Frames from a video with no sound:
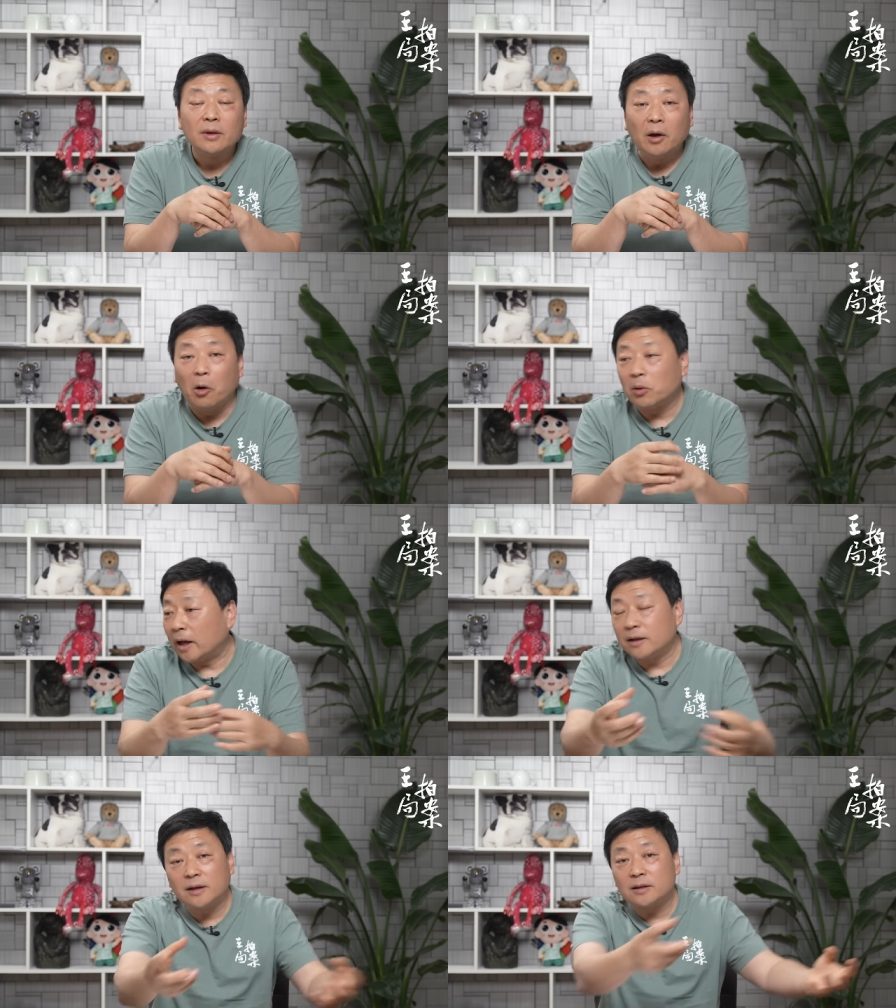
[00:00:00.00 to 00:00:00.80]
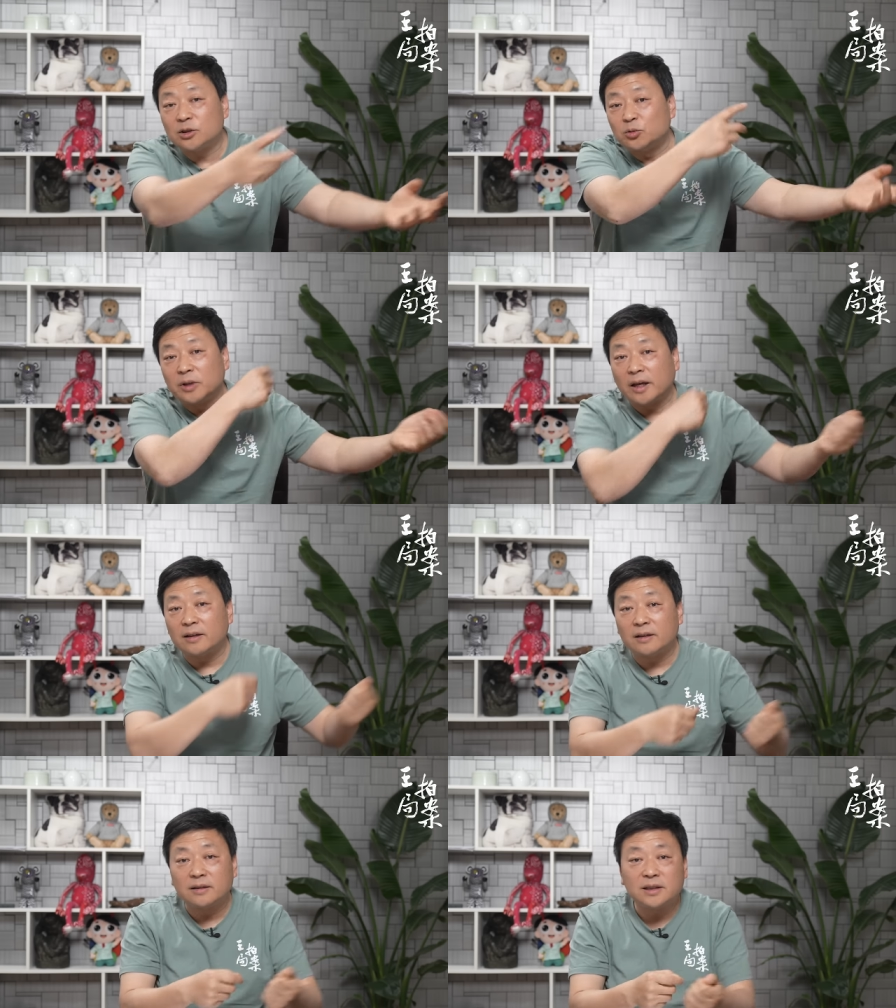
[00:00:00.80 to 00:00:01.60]
后来那个苏联
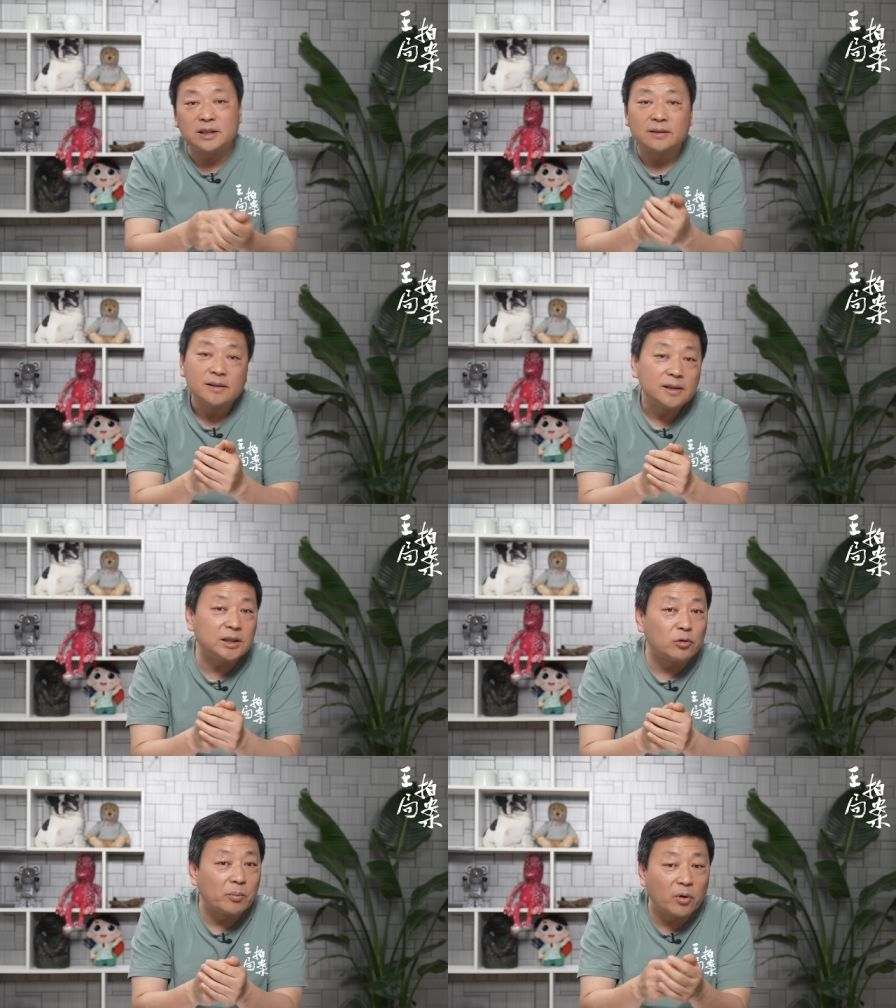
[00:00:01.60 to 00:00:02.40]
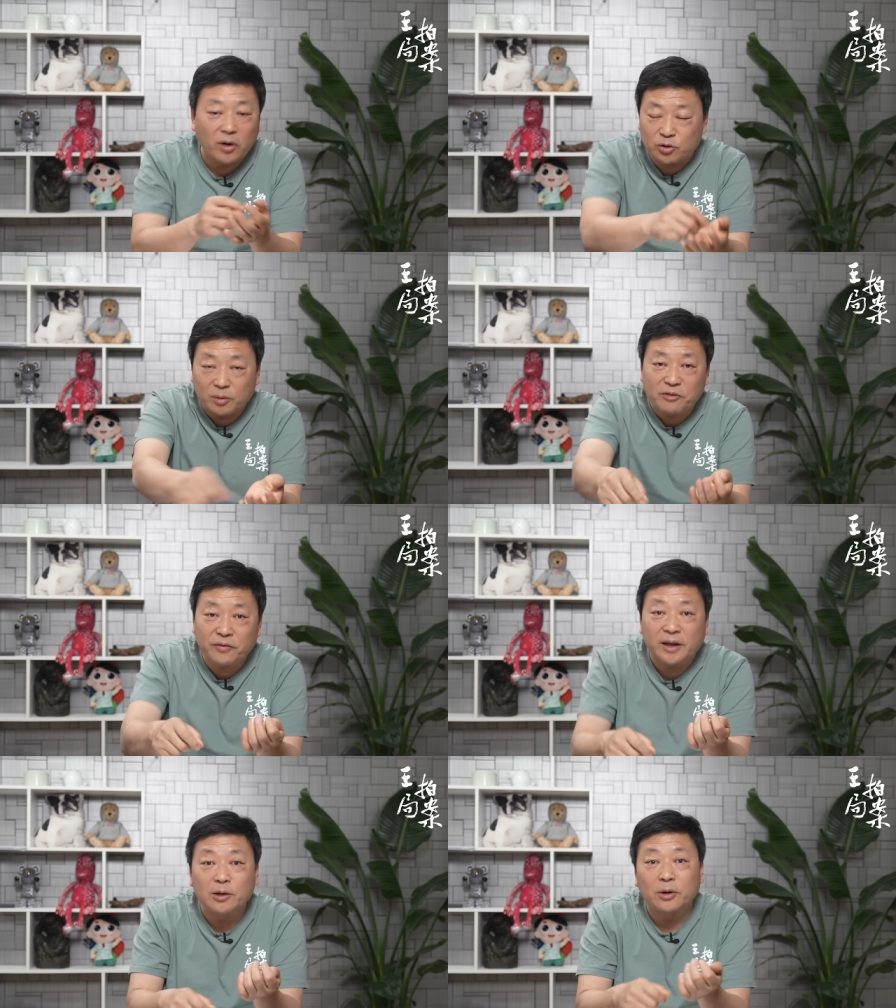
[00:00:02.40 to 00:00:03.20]
的机关报啊，专门
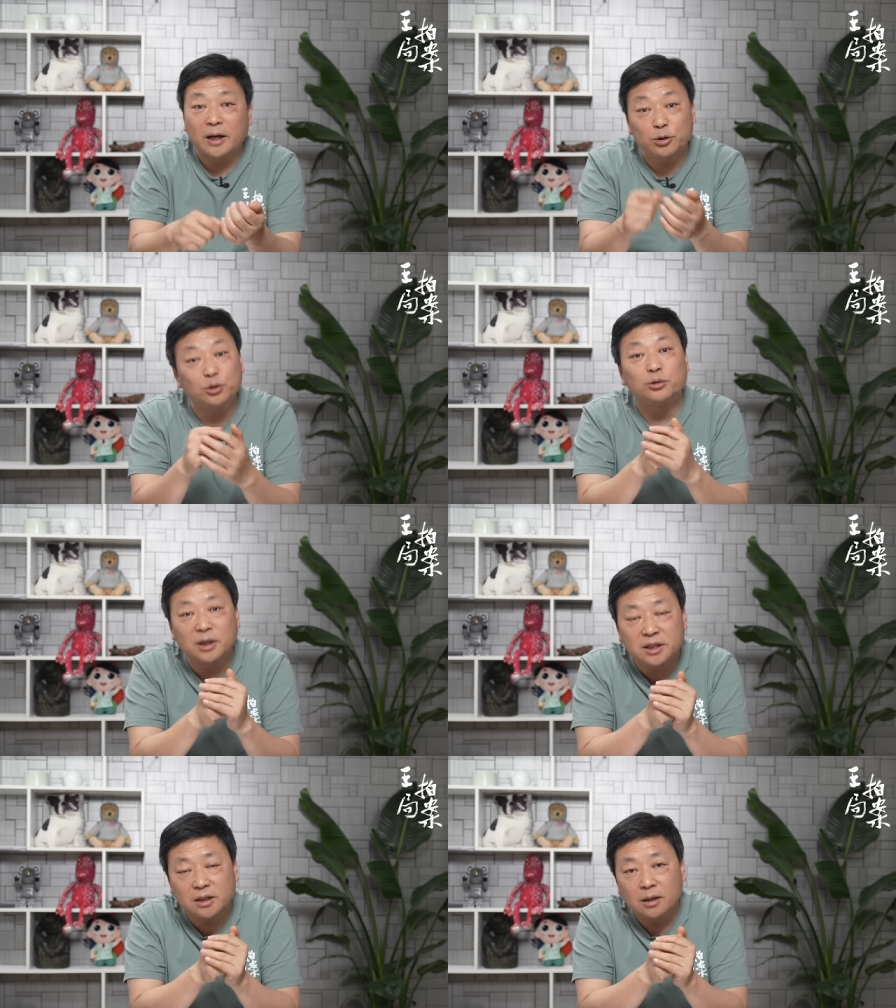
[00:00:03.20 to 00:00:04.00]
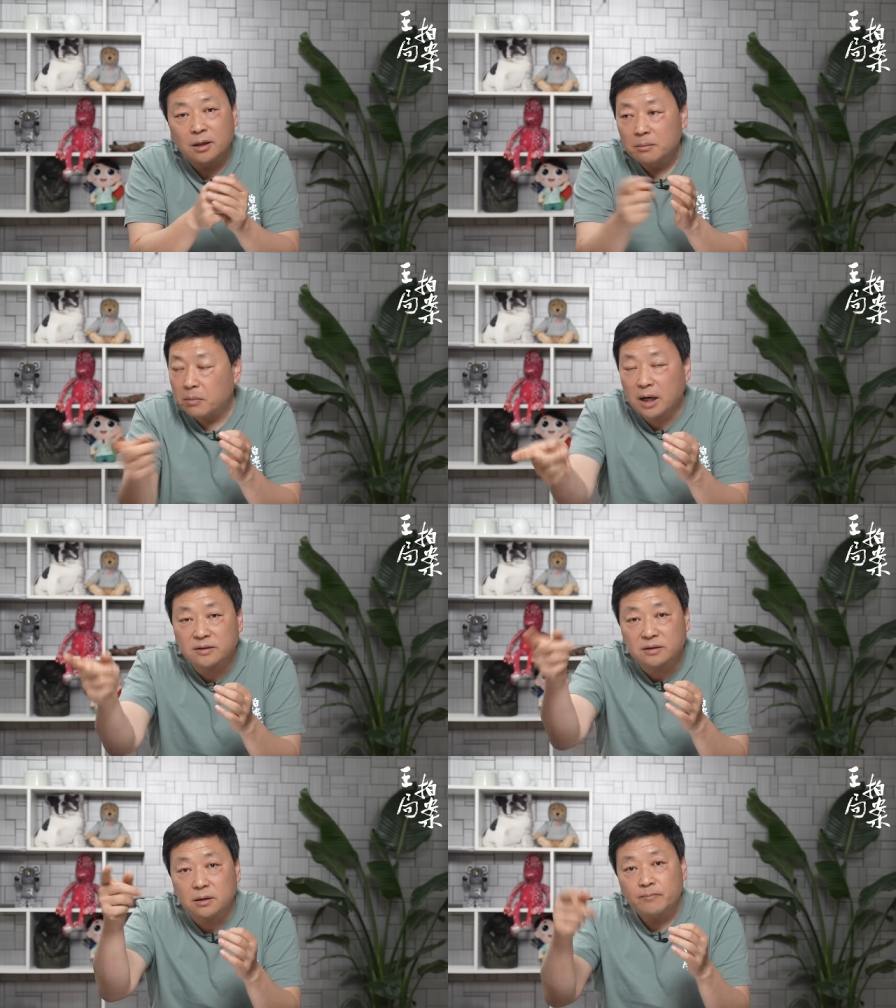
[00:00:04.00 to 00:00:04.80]
翻译过来去学习马克
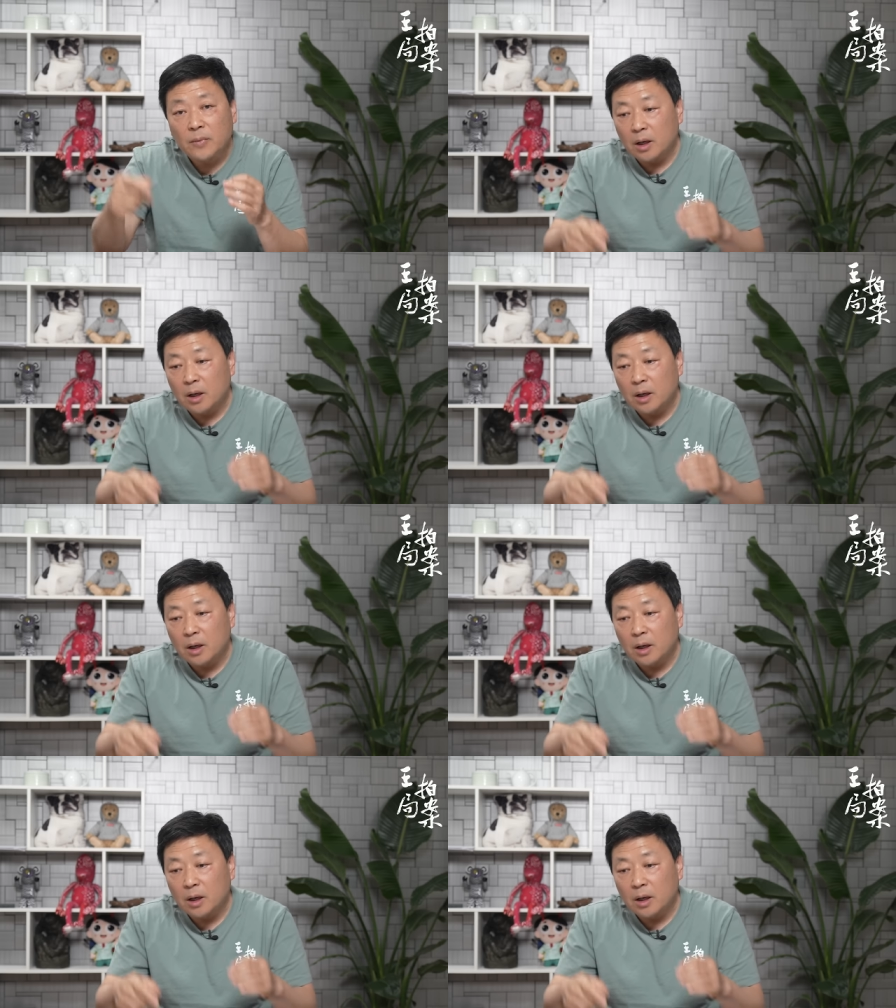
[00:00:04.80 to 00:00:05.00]
思，